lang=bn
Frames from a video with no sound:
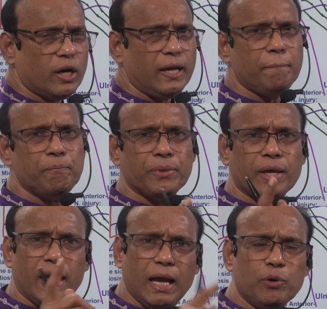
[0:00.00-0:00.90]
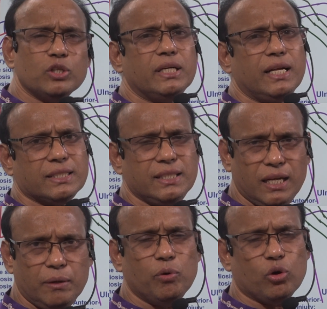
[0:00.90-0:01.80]
হয় এবং সেটি
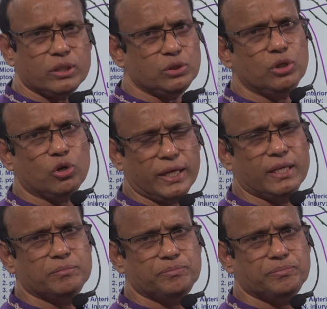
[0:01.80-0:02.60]
অ্যাক্সিলের ব্লকের জন্য হয়